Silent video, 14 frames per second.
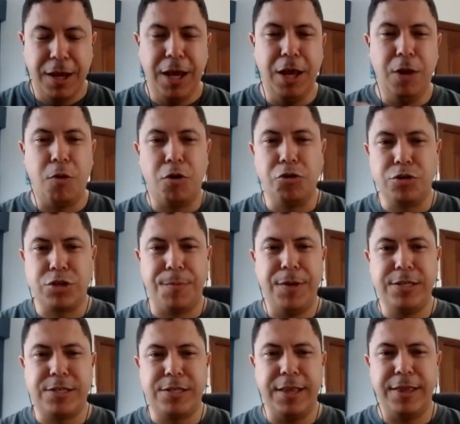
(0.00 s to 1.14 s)
Y luego entonces me
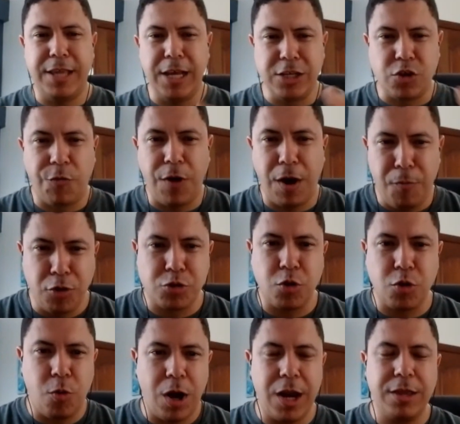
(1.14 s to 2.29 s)
dice, de esos
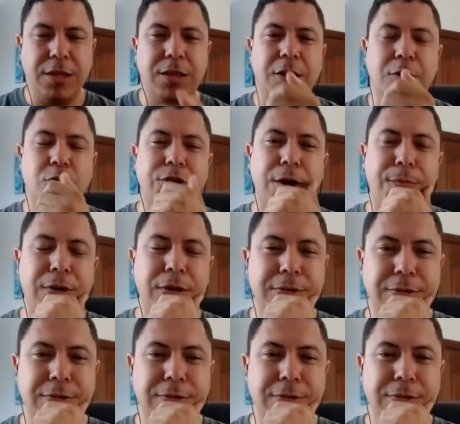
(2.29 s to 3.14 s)
famosos, ¿cuál a ti te gustaba?